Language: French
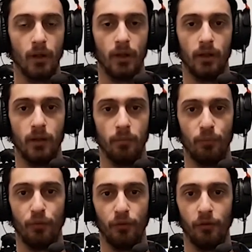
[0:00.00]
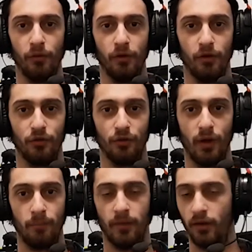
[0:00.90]
Et c'est pas un euh, jeu
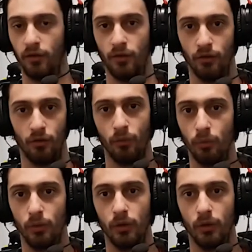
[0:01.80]
à personne d'autre.